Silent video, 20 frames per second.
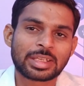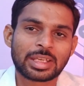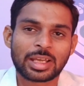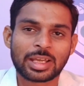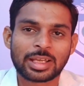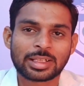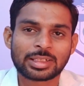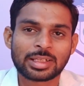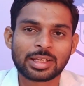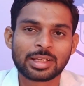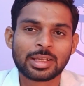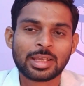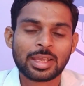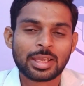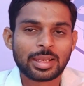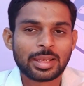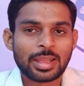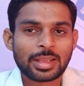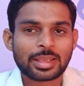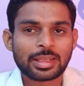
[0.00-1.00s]
किया गया था
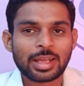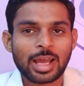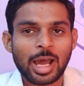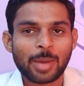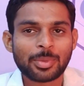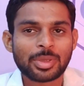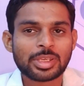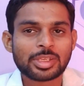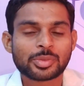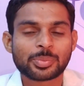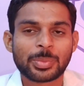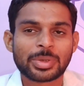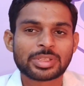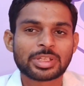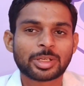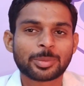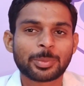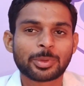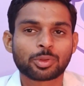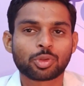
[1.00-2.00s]
लेकिन अब इस
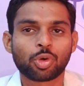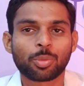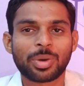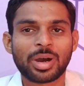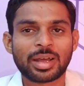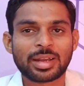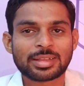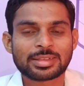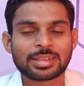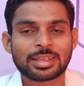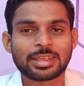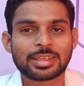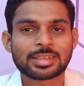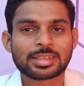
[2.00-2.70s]
बजट में दोबारा से